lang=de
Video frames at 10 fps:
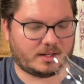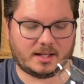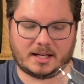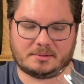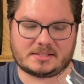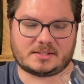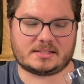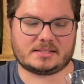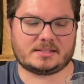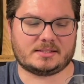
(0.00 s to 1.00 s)
Aber
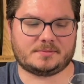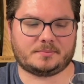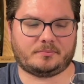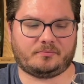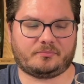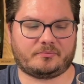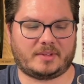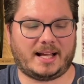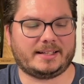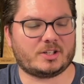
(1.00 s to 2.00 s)
ansonsten
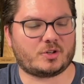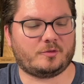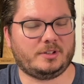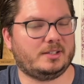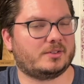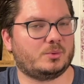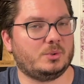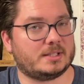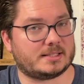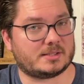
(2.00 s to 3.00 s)
hat er schon vieles
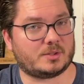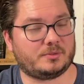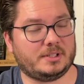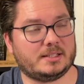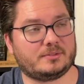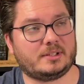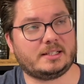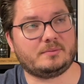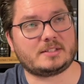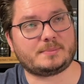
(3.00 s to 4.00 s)
Gutes, also auch vieles von
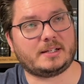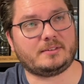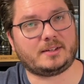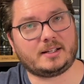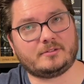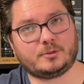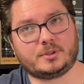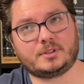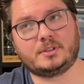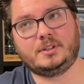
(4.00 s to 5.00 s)
dem, was man erwarten
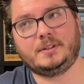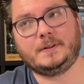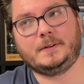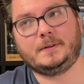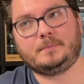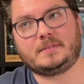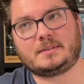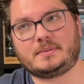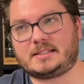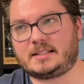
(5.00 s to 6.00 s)
würde, dass
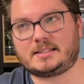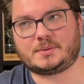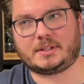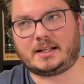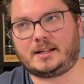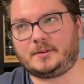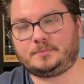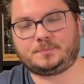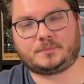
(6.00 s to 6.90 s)
man sagt, so ja,